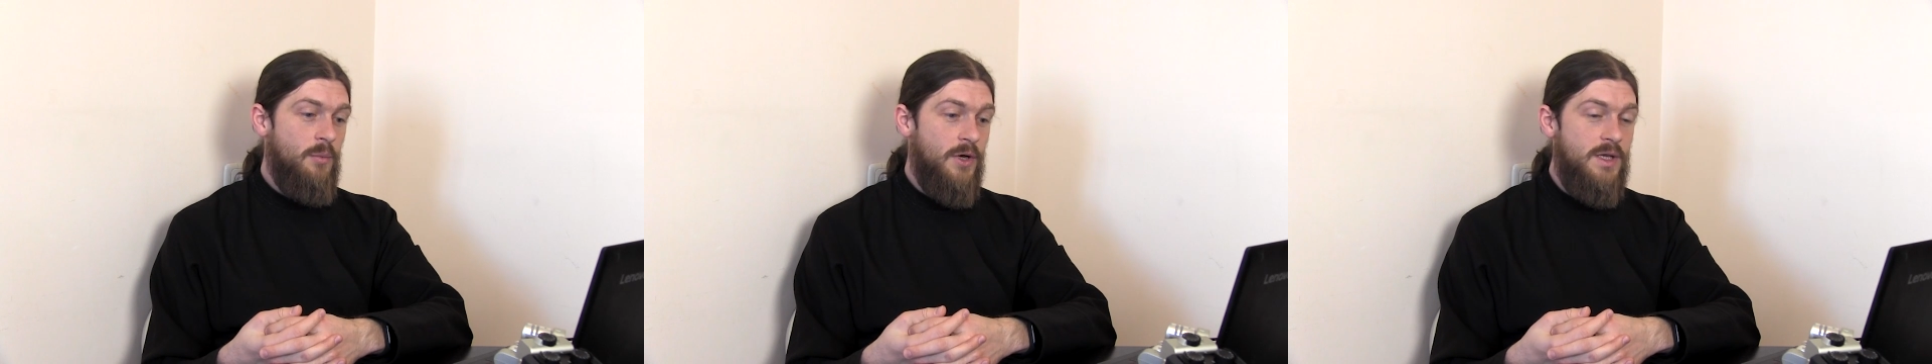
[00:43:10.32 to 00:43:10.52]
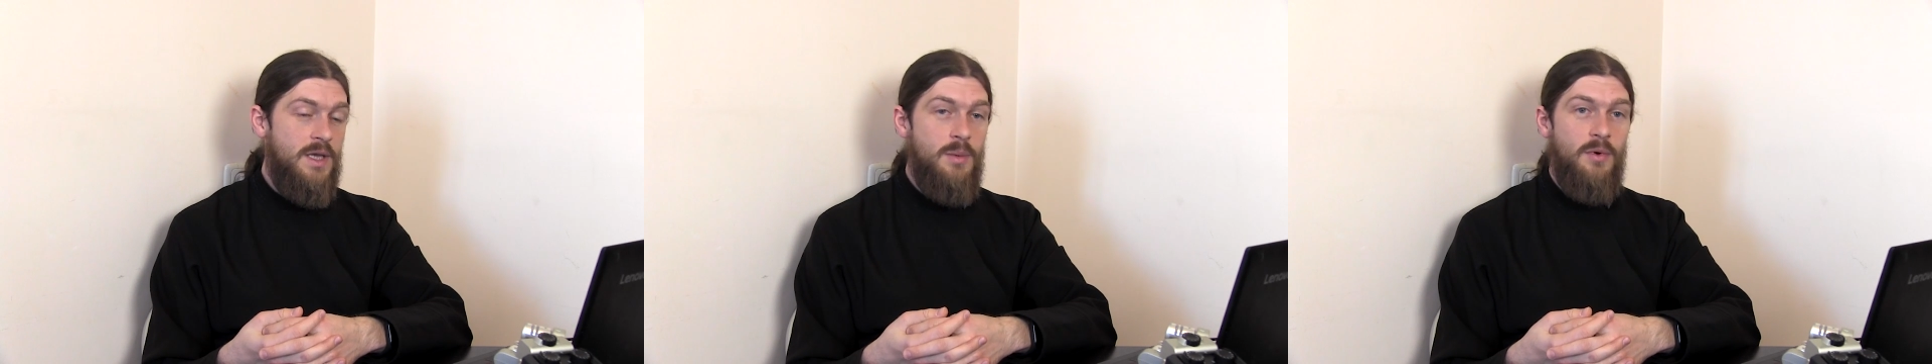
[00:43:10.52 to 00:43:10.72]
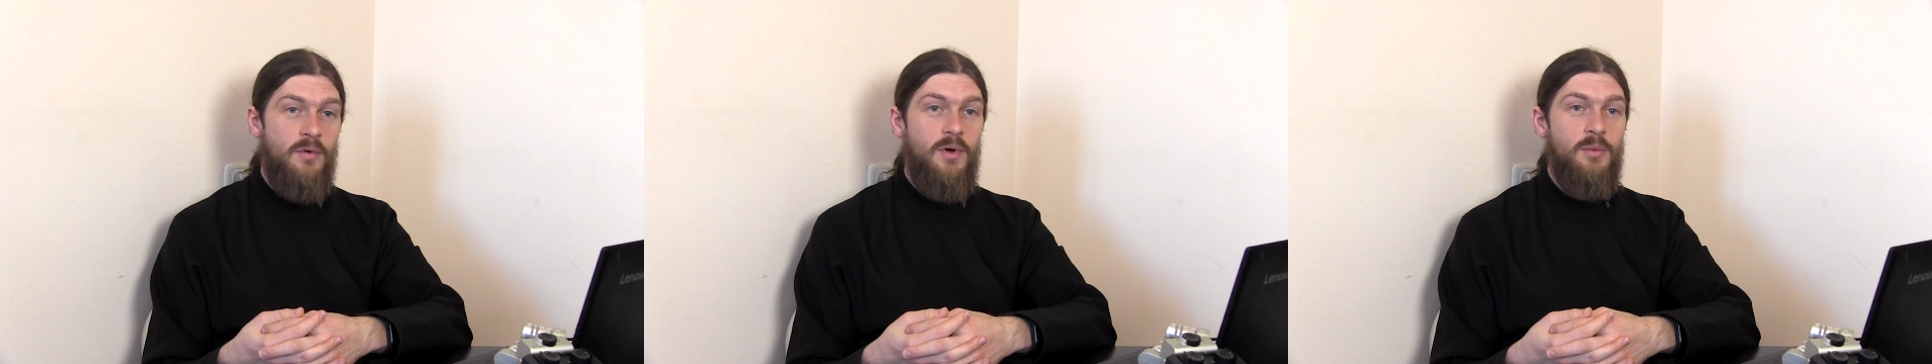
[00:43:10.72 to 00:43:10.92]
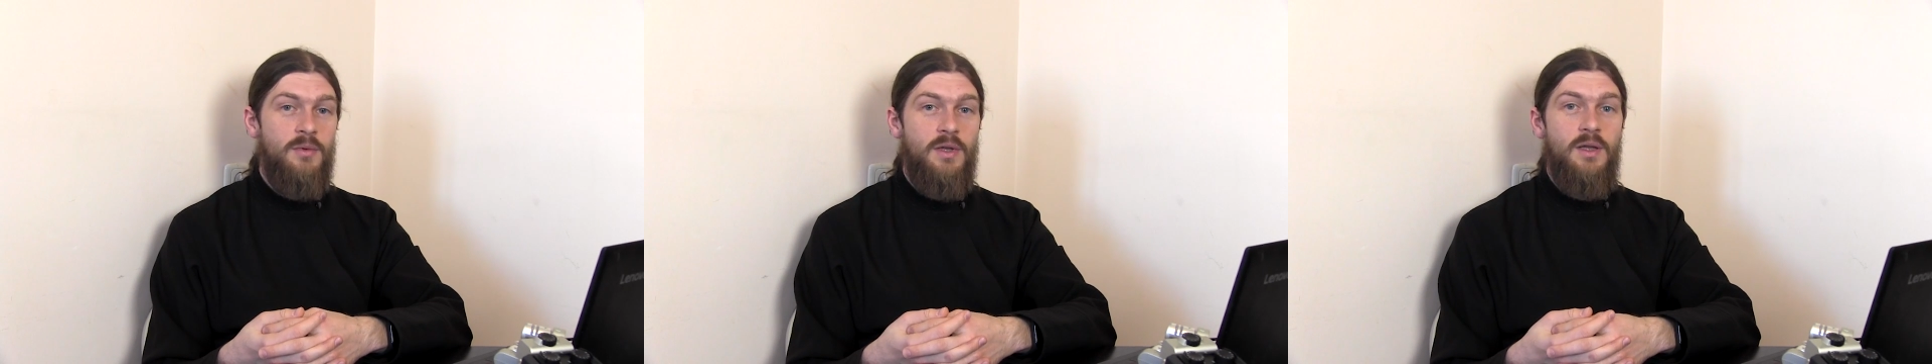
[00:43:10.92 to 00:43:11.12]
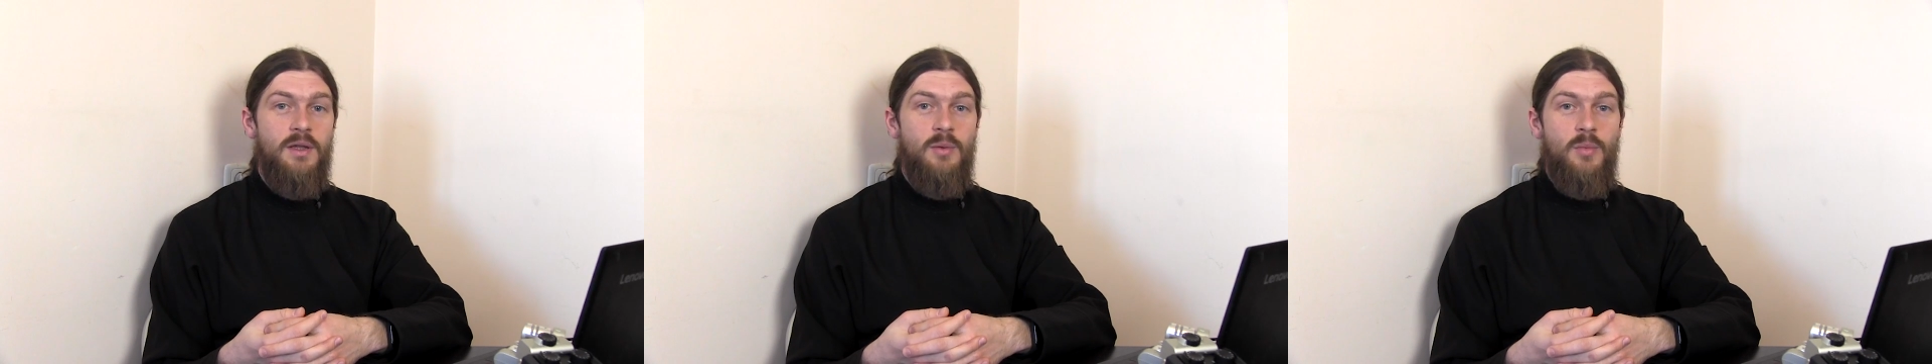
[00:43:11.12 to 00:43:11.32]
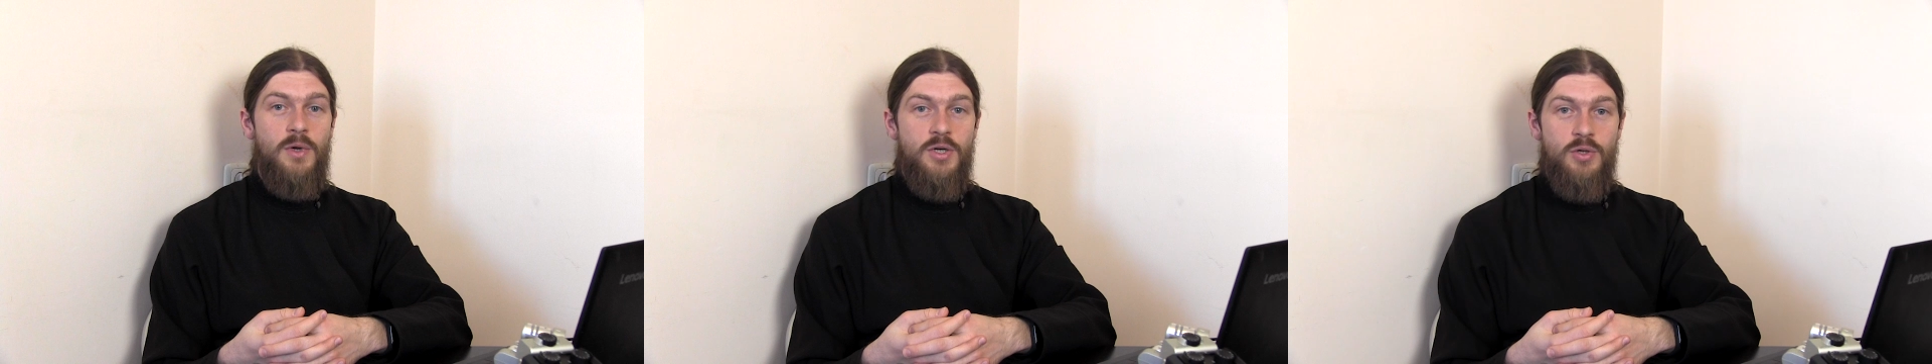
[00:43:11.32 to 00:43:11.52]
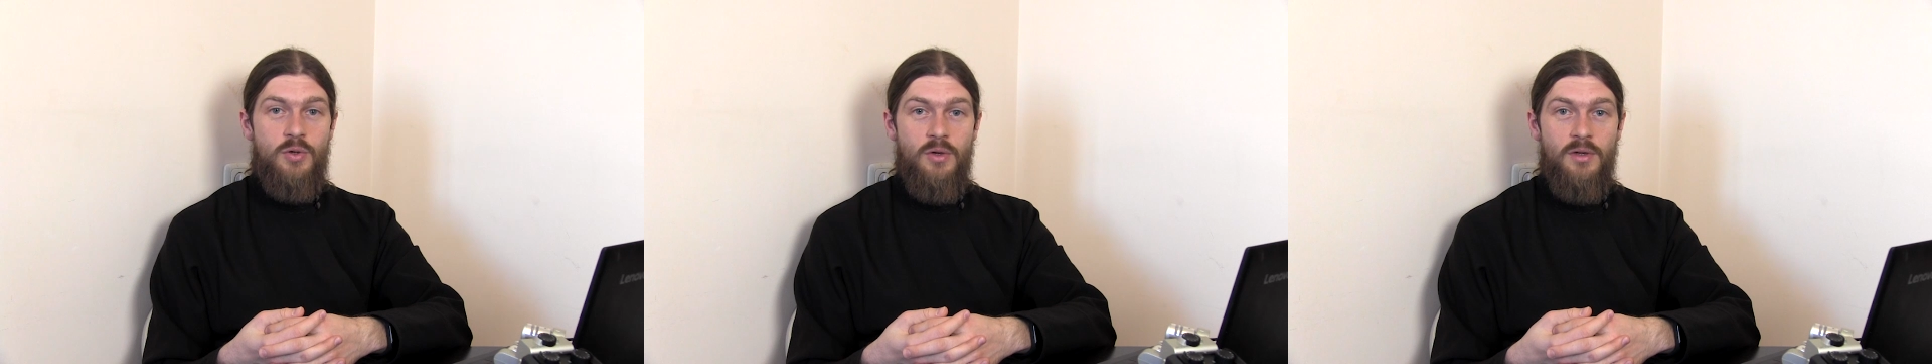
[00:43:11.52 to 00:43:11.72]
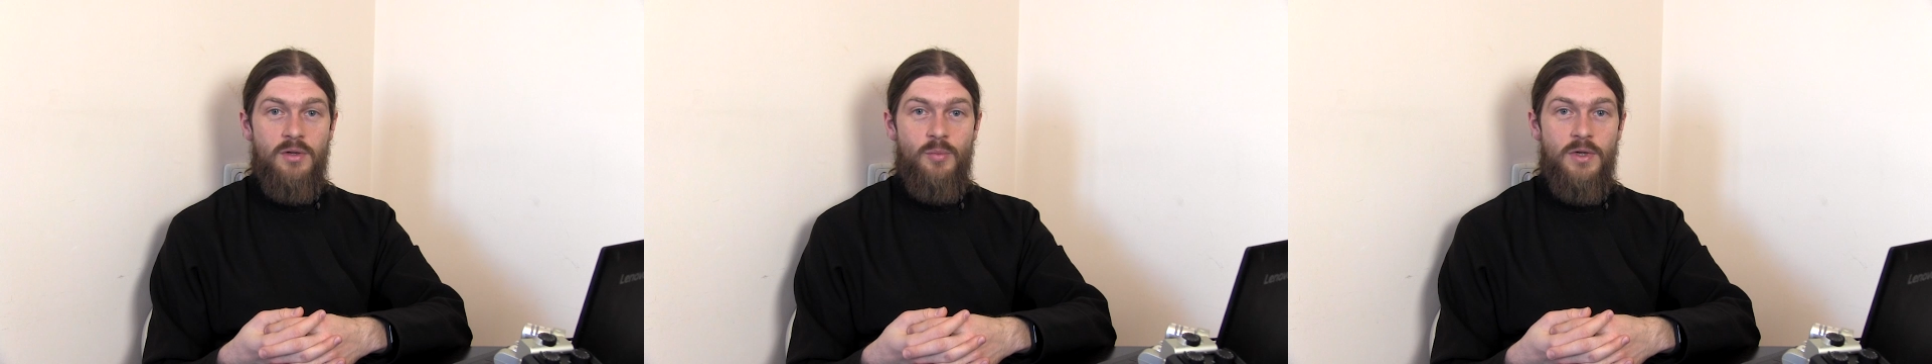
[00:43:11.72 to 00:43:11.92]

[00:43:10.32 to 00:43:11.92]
Спасибо вам за это большое,